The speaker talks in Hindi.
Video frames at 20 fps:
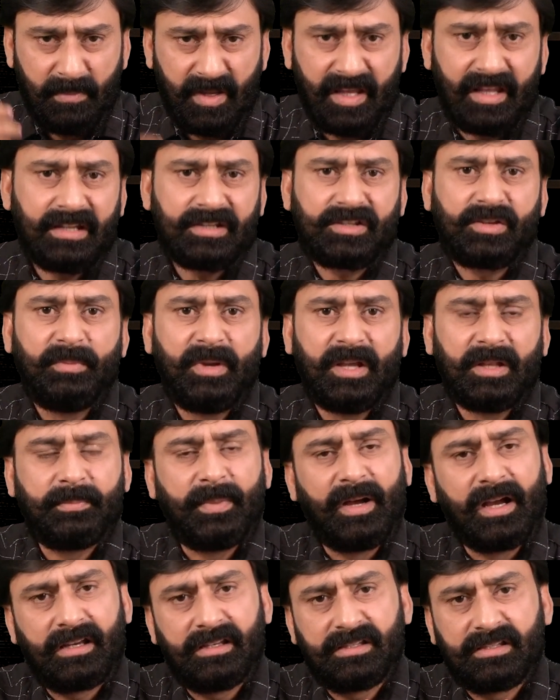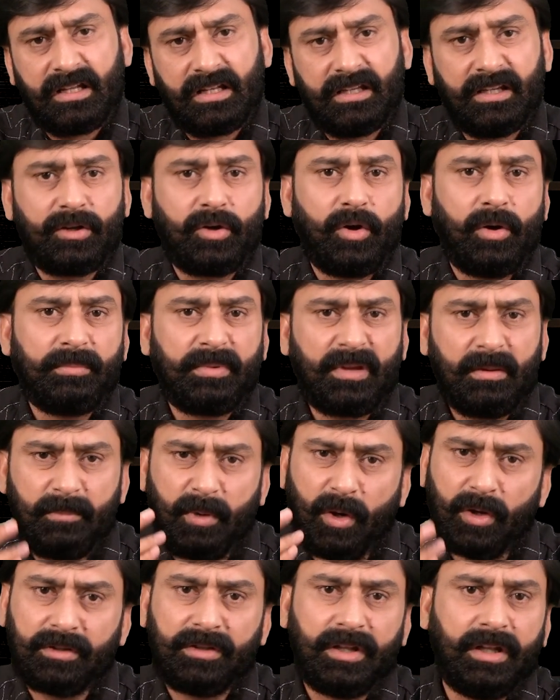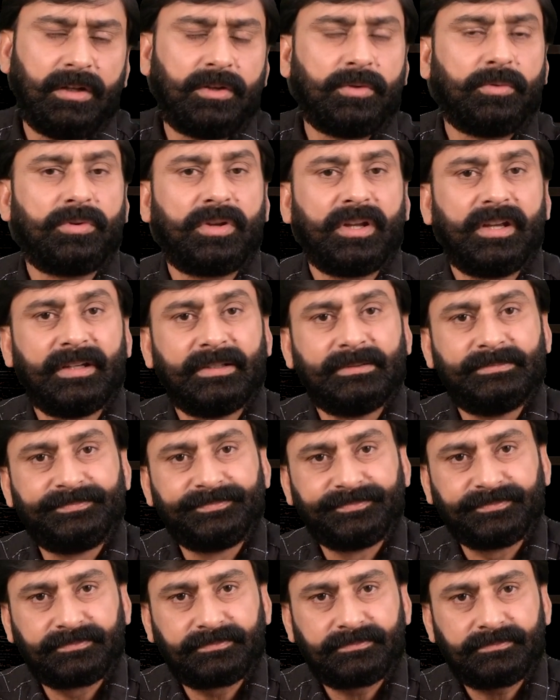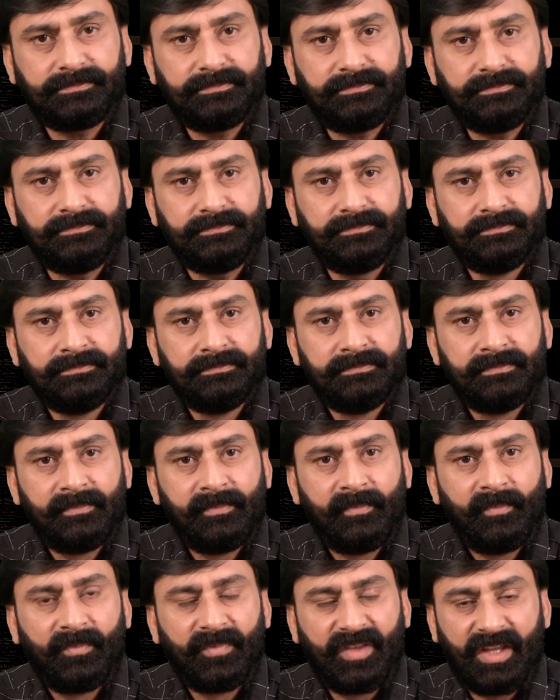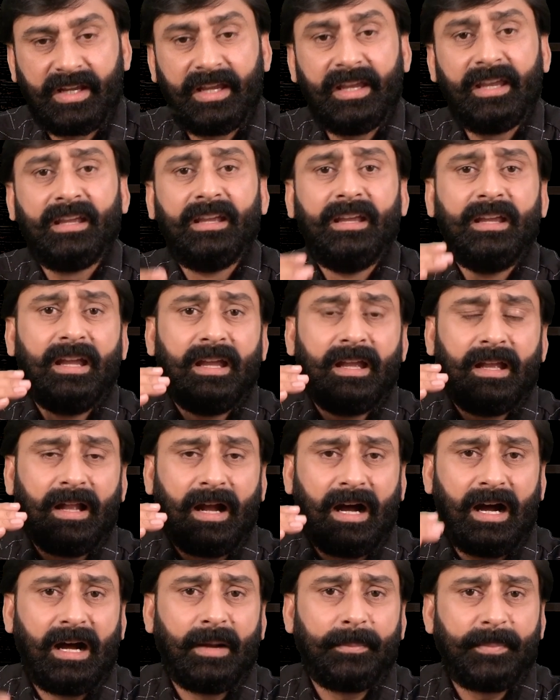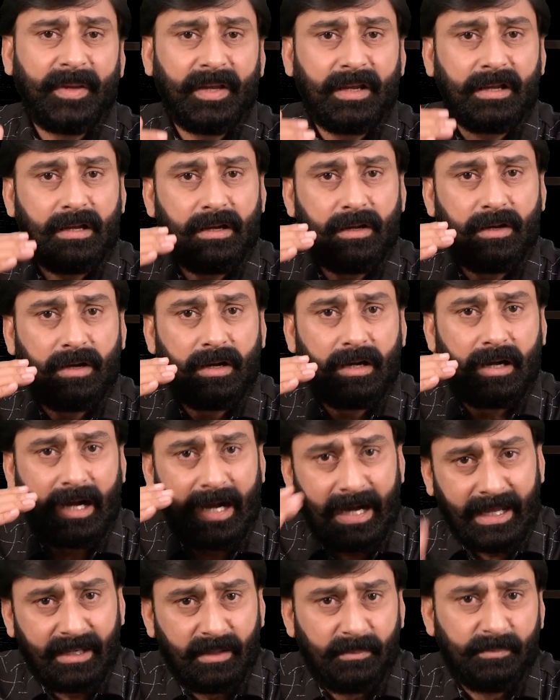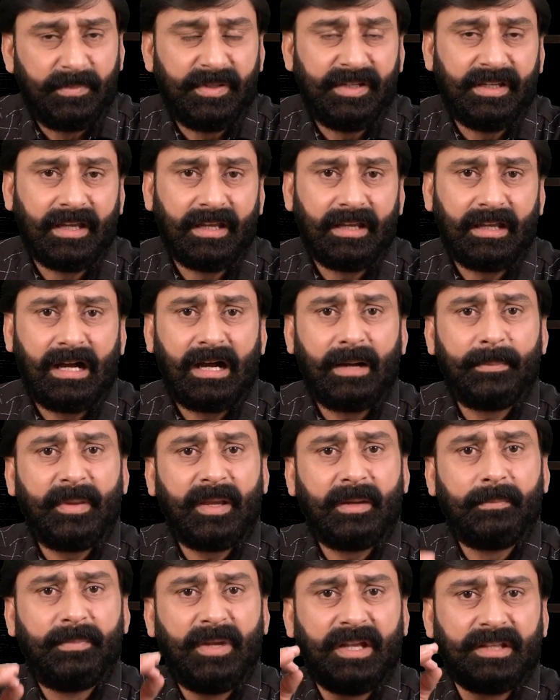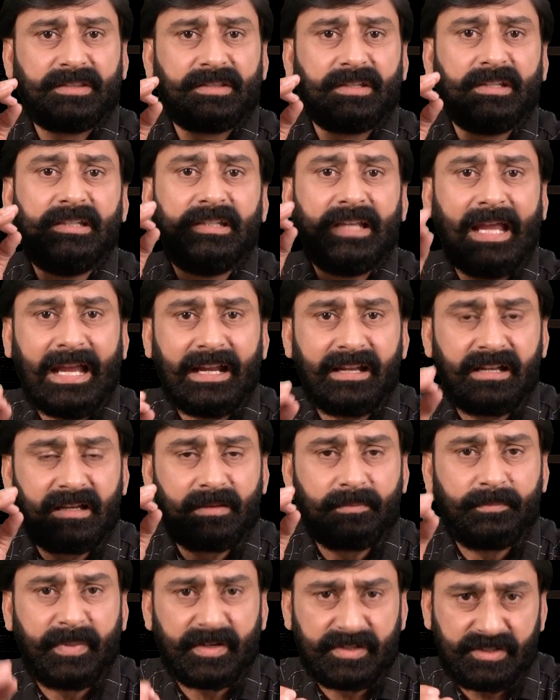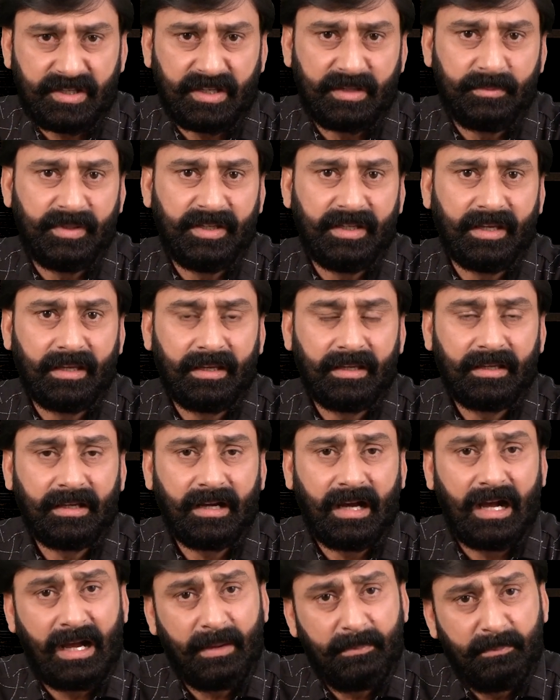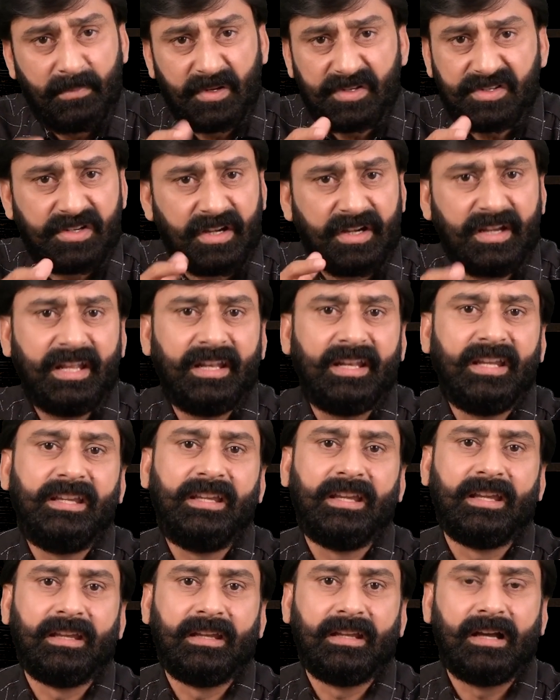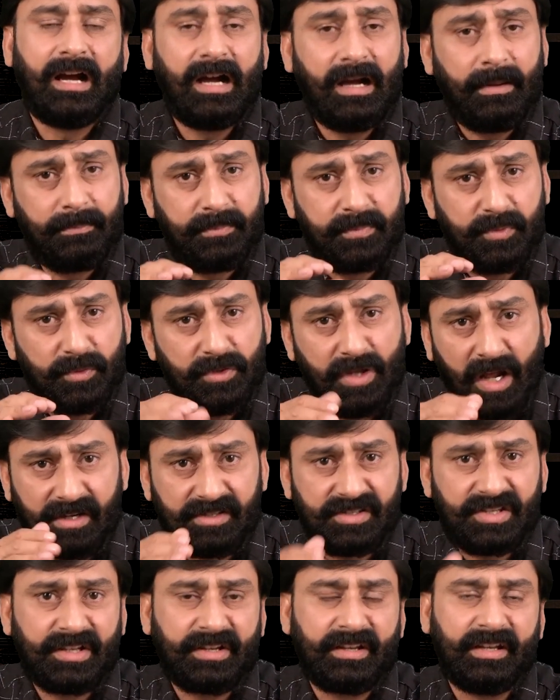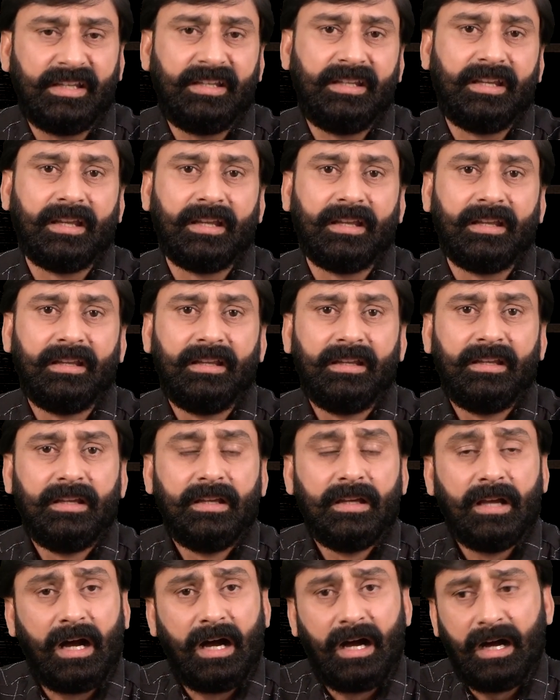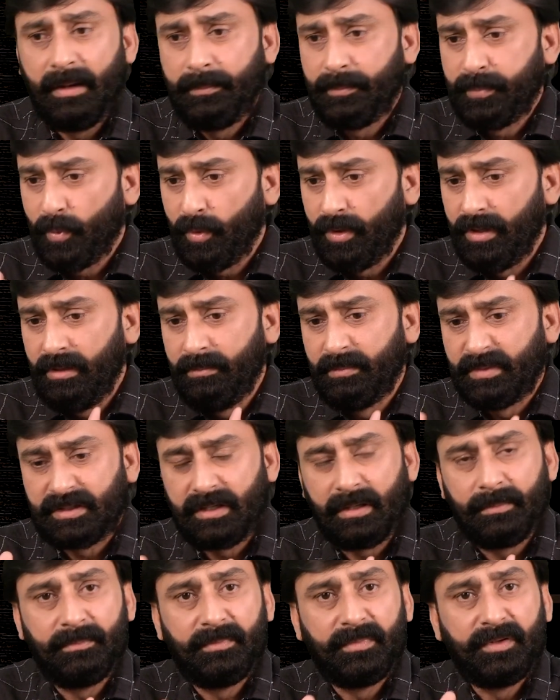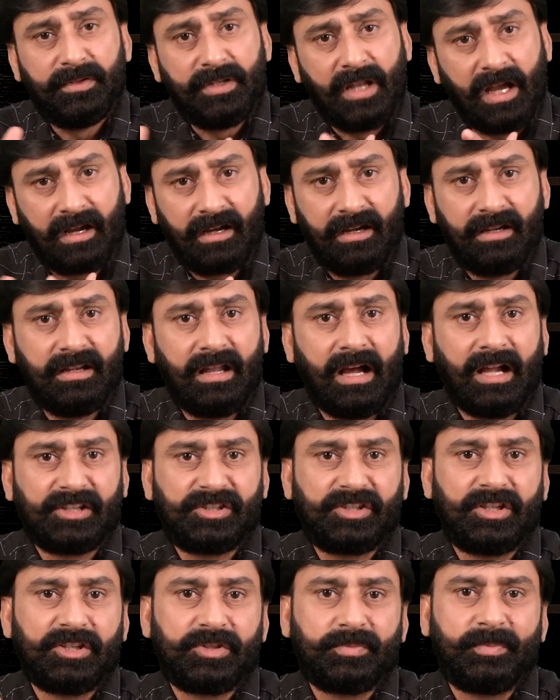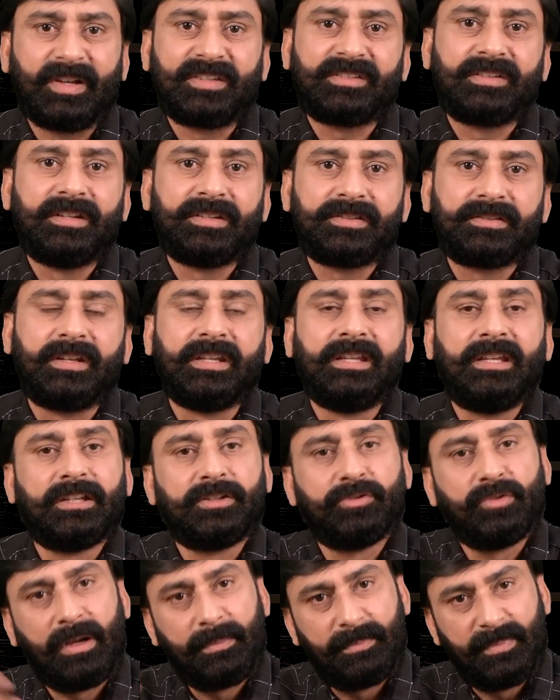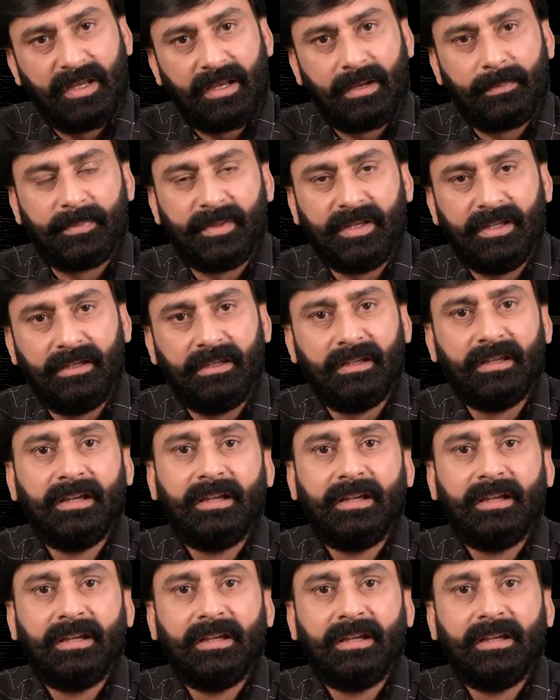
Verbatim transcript: मेरे समेत पाकिस्तानी कौम के बहुत दिल टूटे हैं देखें आप एक आलम भी हैं आप एक बेहतरीन एंकर पर्सन भी हैं आप मस्टंडे नहीं हैं आप डांसर नहीं हैं आप कोई मतलब नागन डांस के स्पेशलिस्ट नहीं हैं जो आपने अपनी